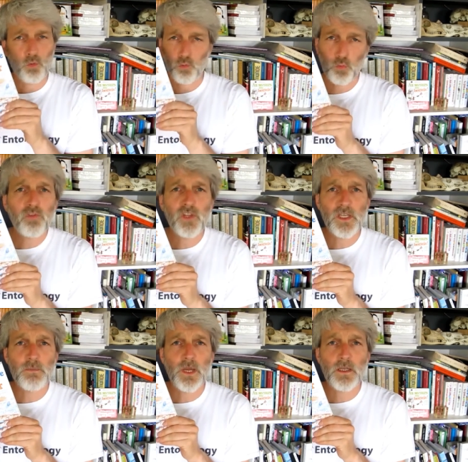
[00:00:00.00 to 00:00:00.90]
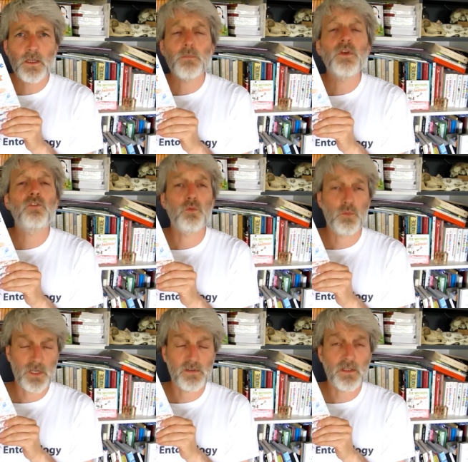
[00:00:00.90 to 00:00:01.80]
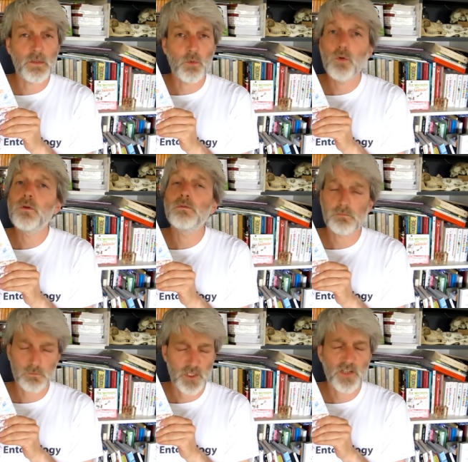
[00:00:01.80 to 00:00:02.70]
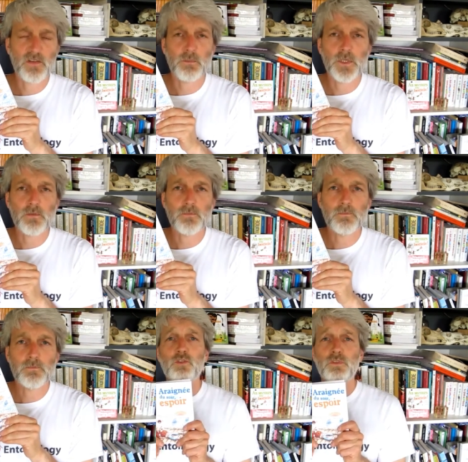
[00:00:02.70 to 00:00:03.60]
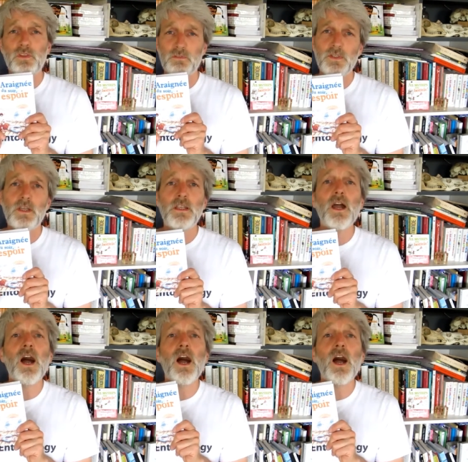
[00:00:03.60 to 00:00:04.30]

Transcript: tous animaliers, parce que moi les animaux, je les admire. Et je vous invite à lire